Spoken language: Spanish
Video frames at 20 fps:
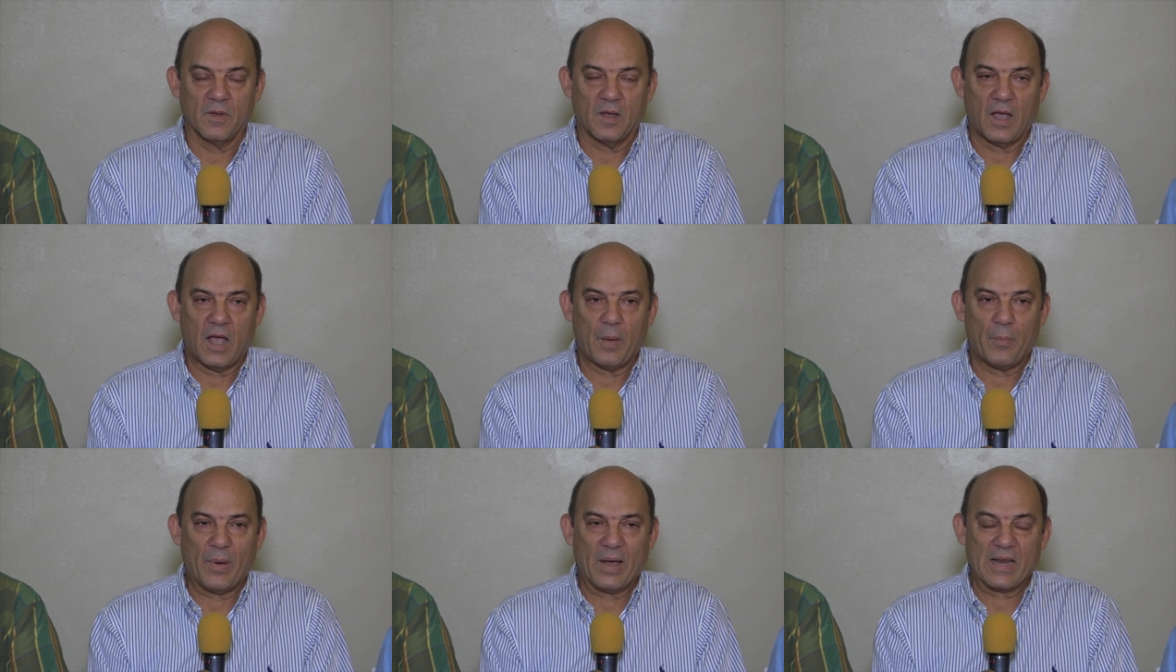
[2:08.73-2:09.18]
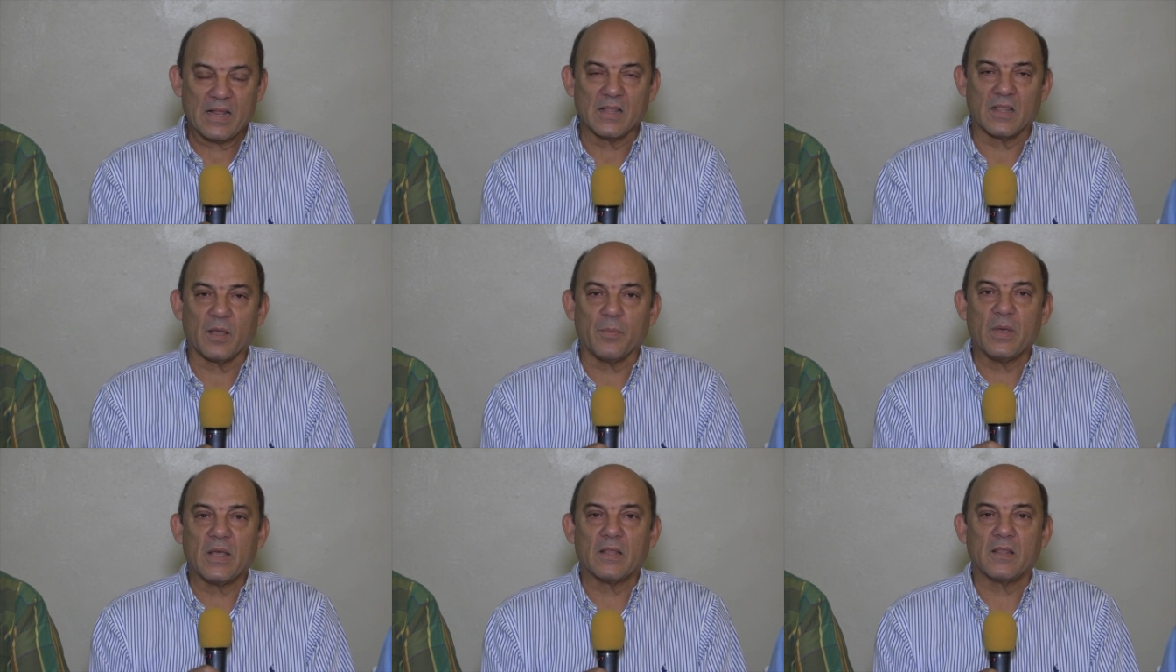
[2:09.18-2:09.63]

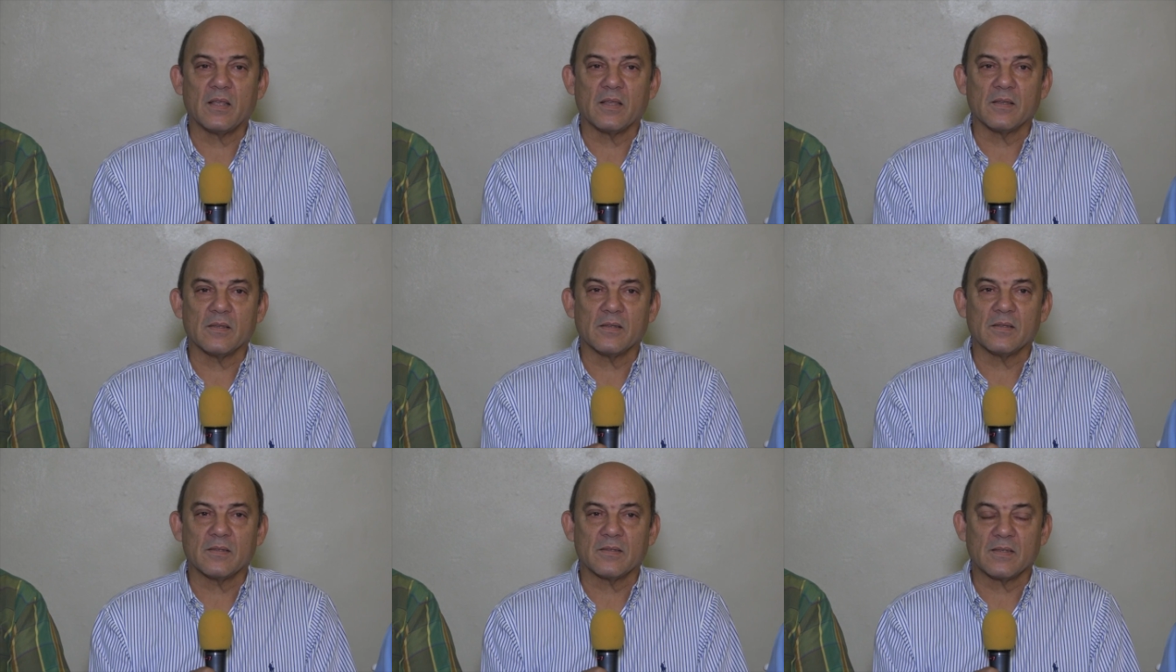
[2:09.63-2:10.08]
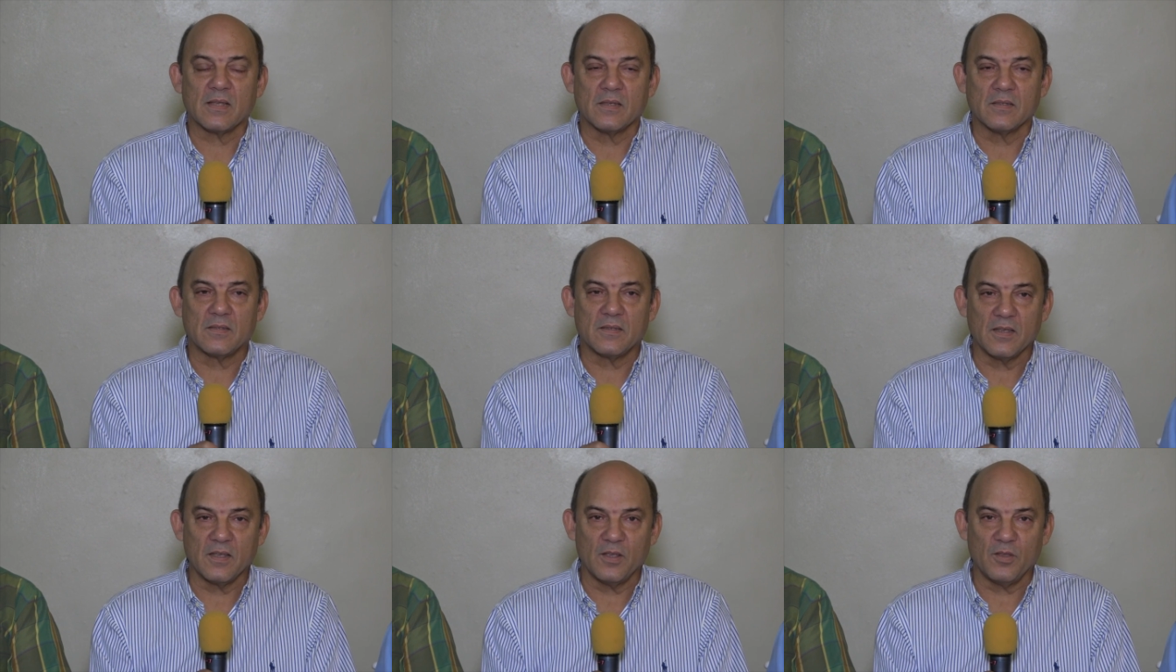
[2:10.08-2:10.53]
aparentemente
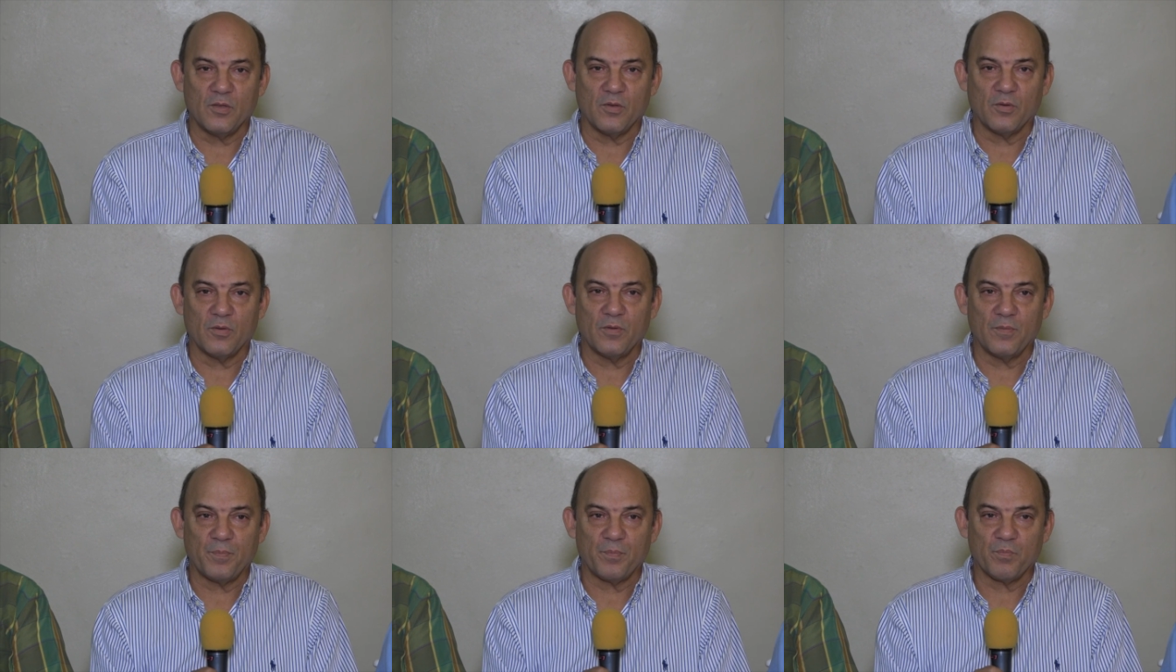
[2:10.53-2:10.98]
sencillo,